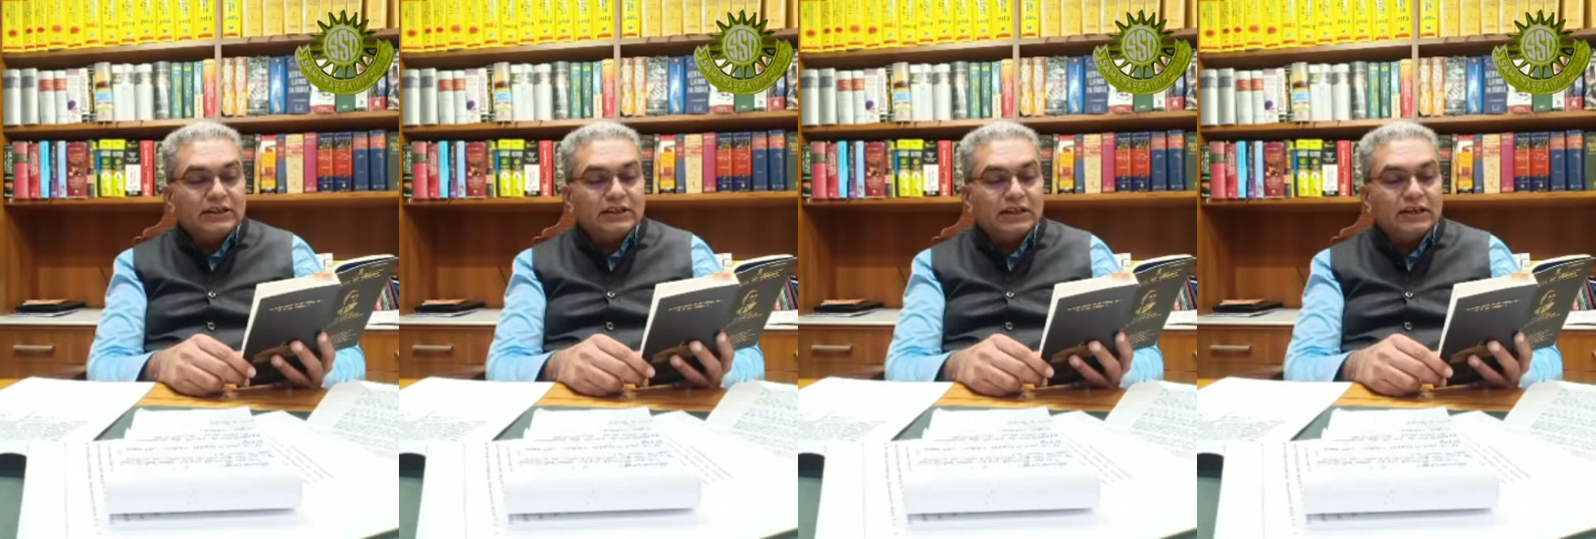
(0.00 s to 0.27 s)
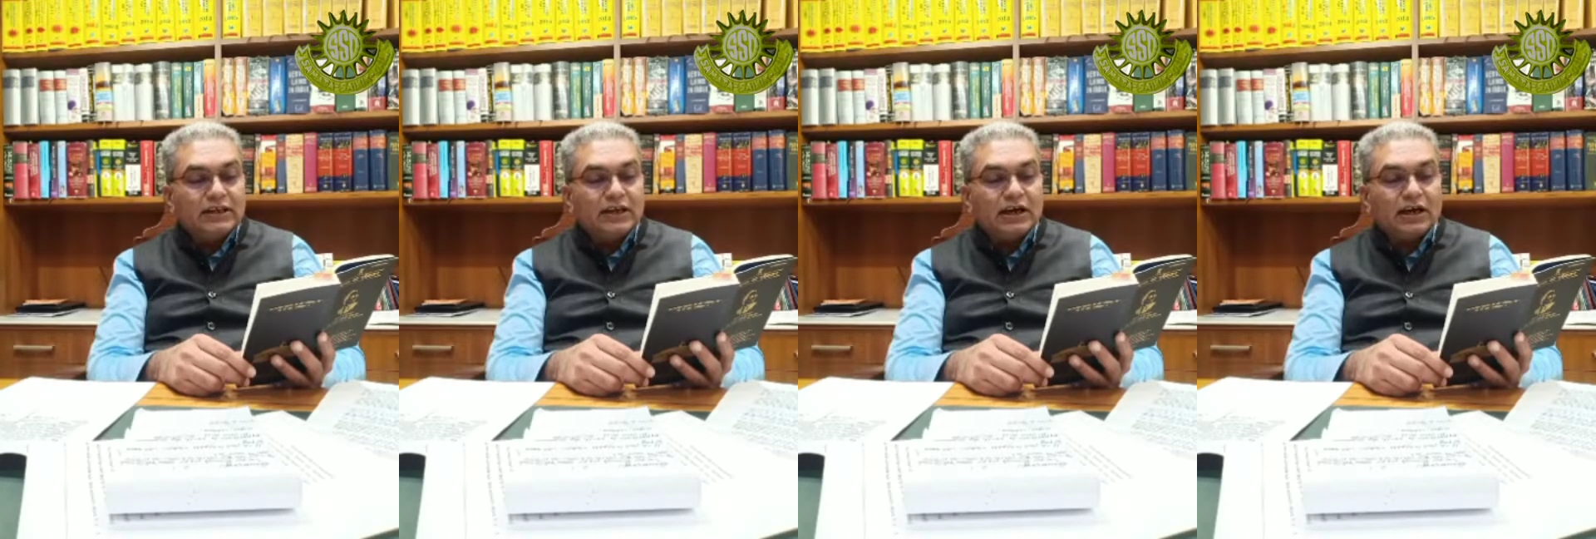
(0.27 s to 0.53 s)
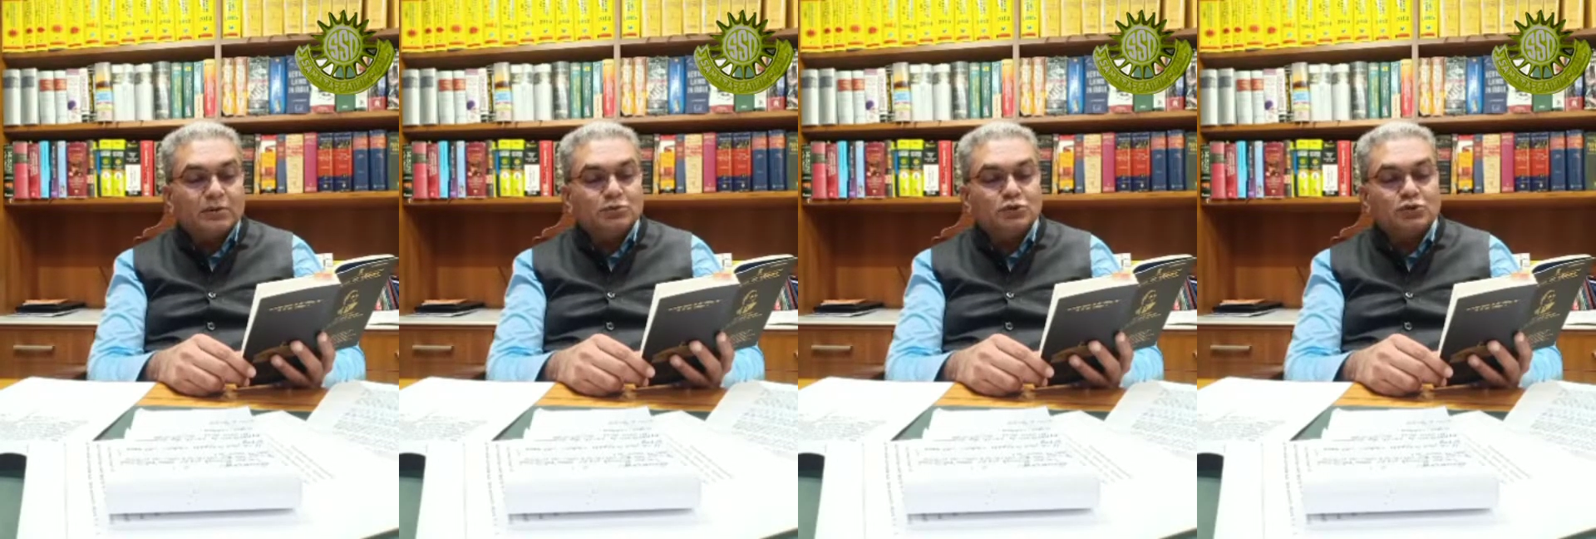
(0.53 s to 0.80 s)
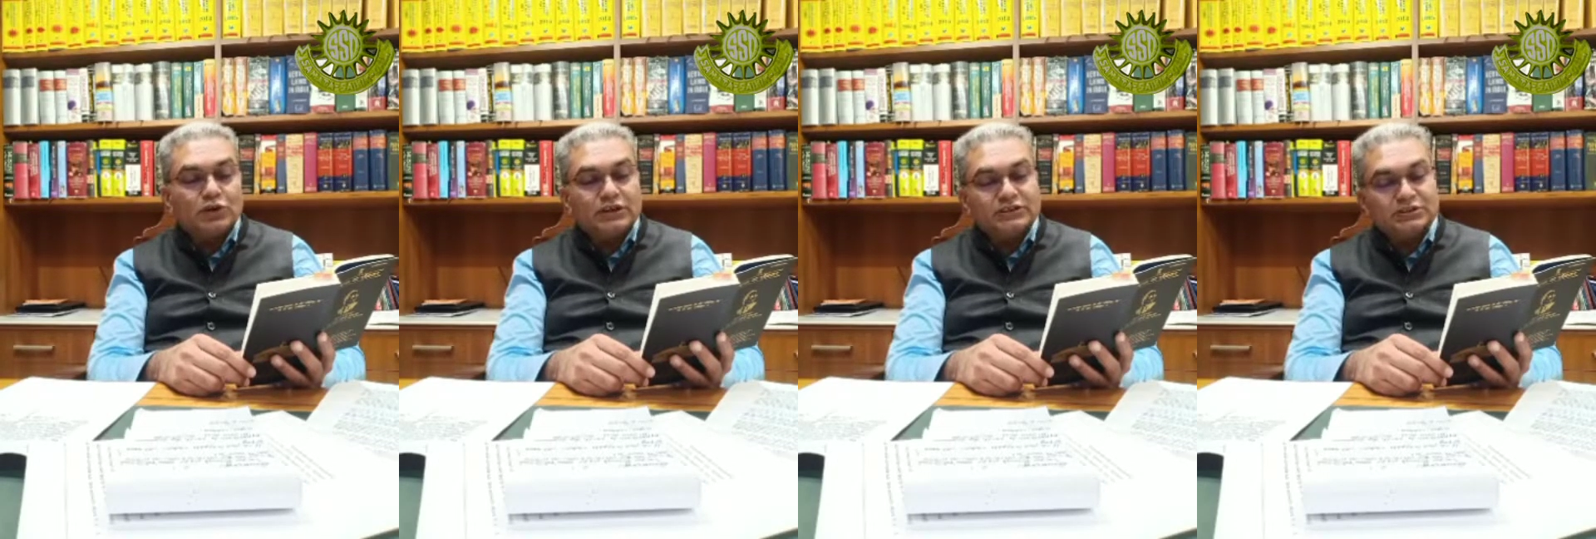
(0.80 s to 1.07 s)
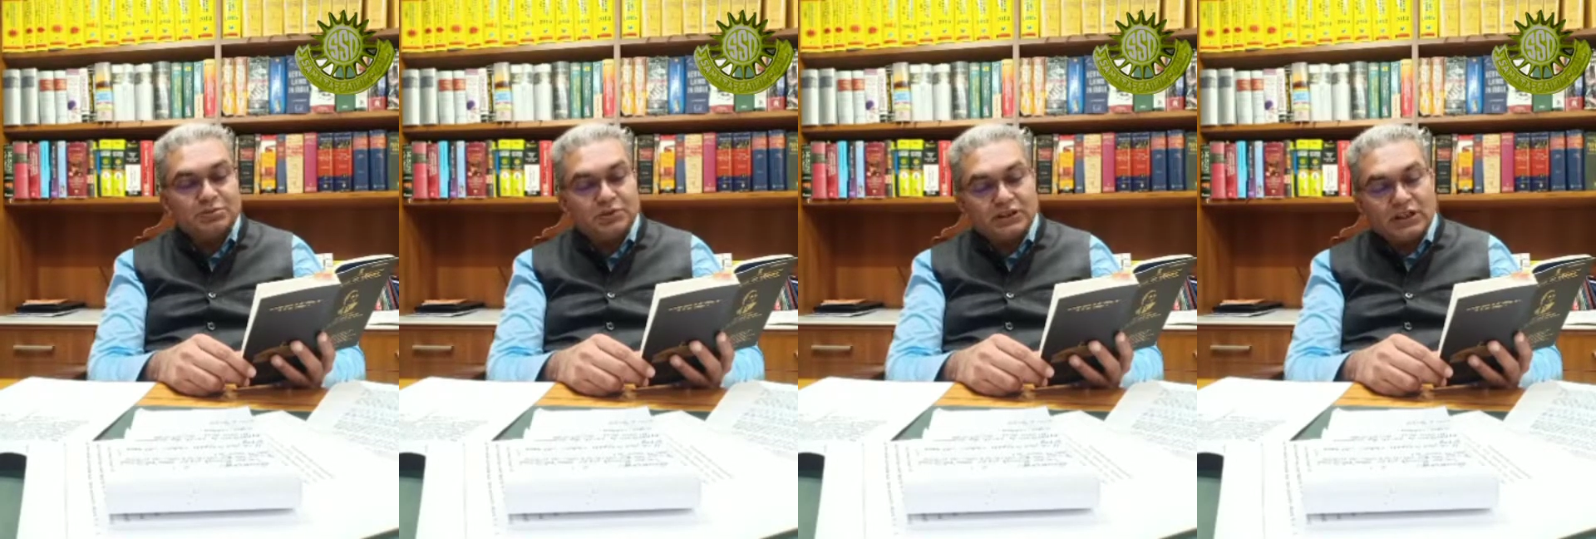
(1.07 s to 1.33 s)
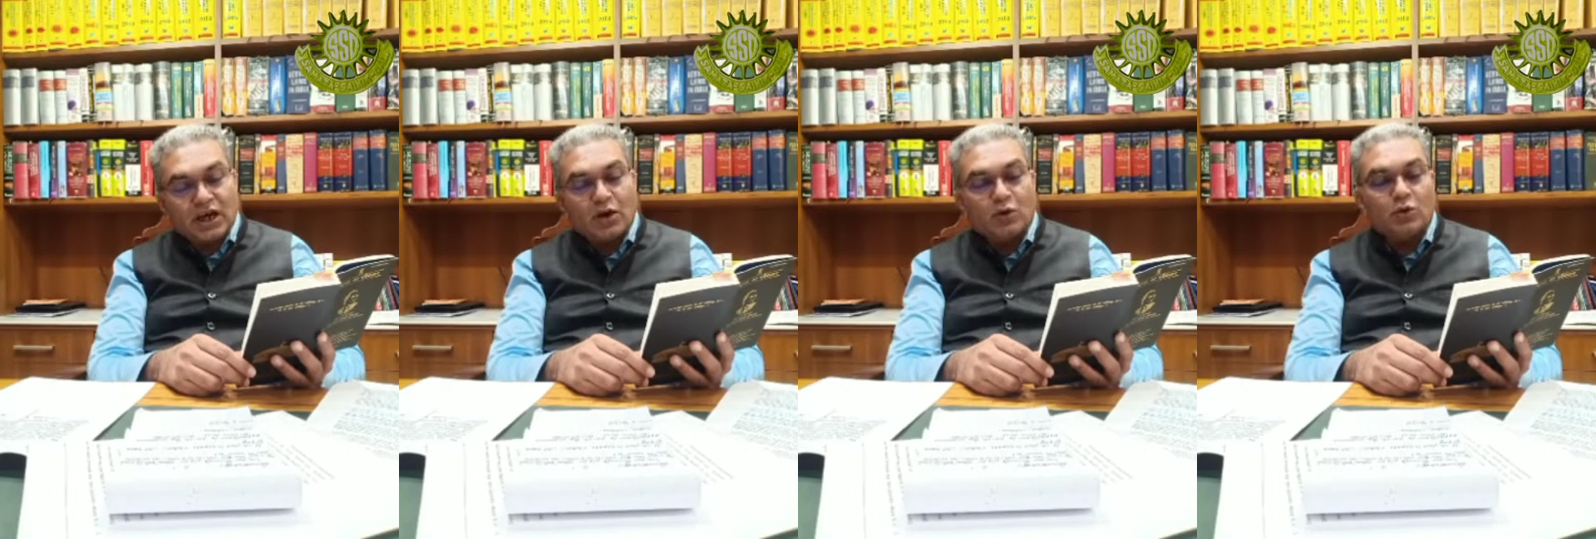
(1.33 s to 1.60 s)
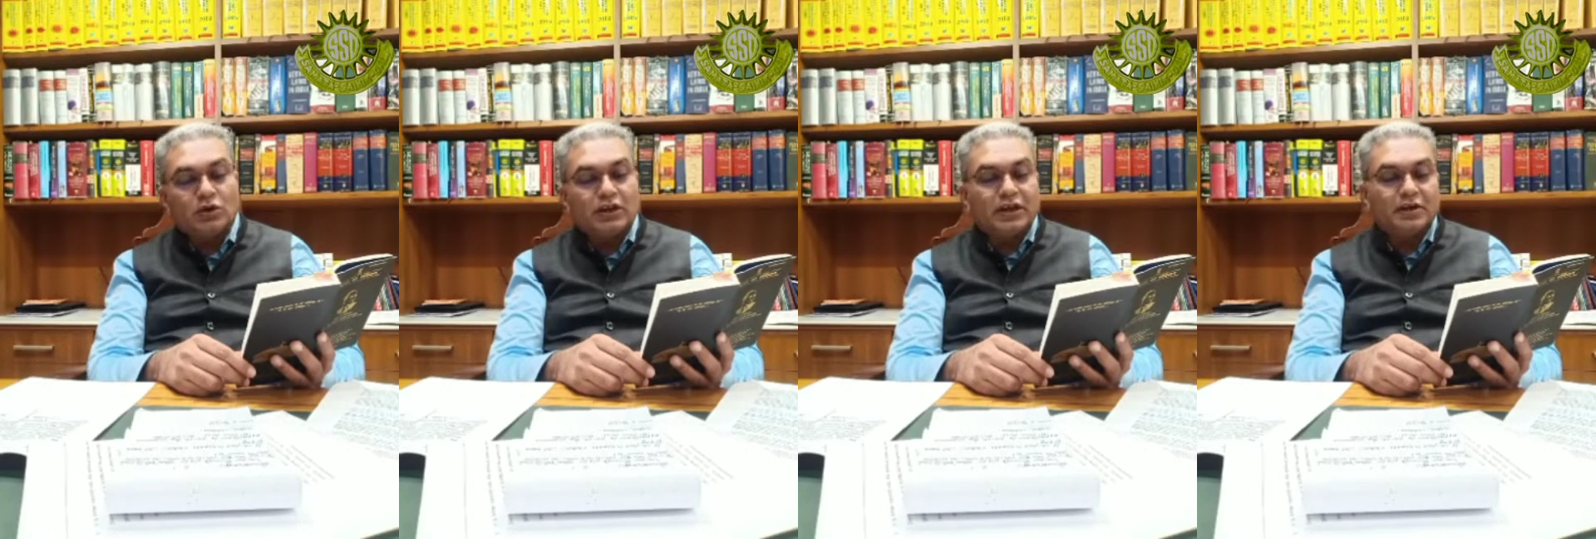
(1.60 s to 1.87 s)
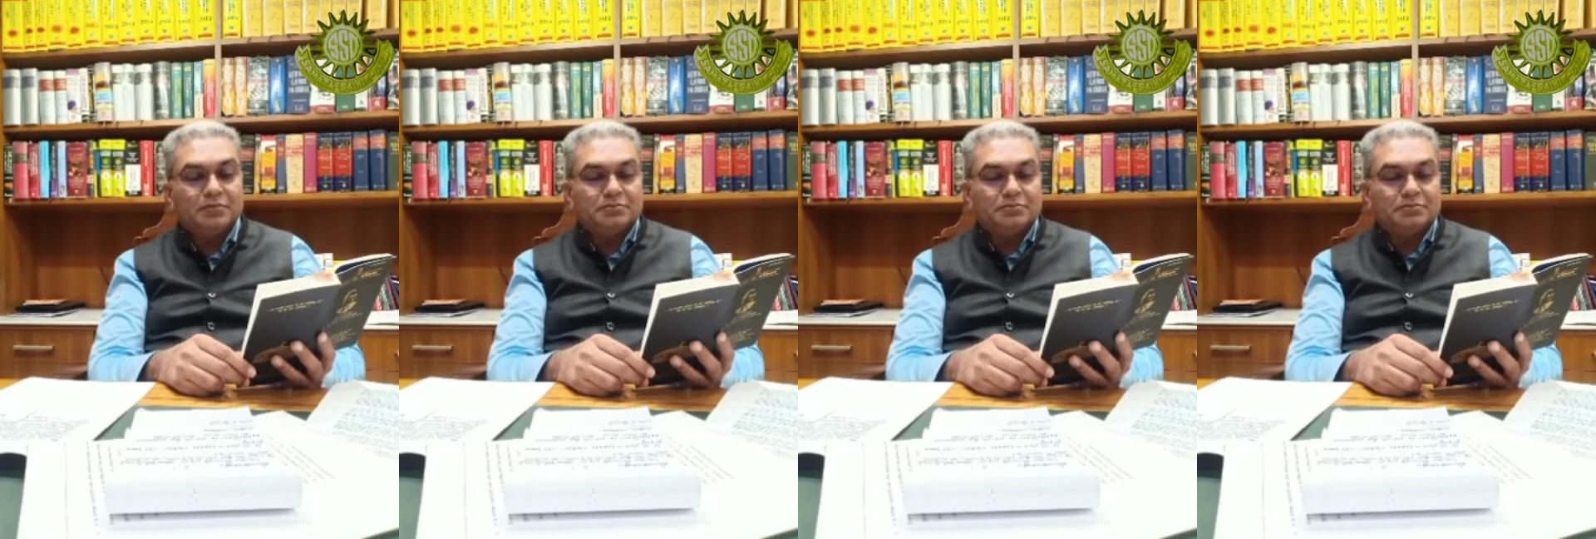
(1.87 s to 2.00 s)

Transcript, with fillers: के लिए हम स्वयं जिम्मेदार होंगे